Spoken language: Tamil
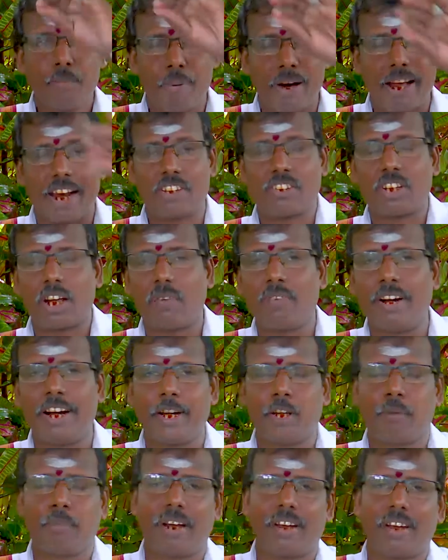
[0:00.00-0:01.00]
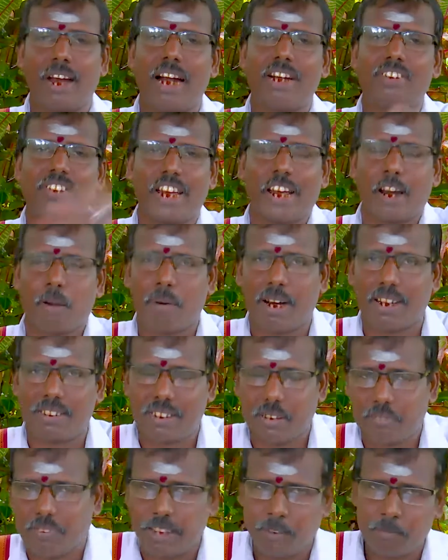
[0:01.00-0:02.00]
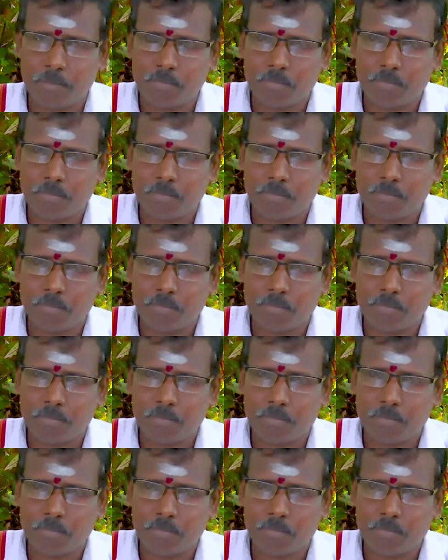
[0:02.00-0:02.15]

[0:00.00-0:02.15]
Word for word: பரசல் வேண்டும் என்றால் சேரமாதேவி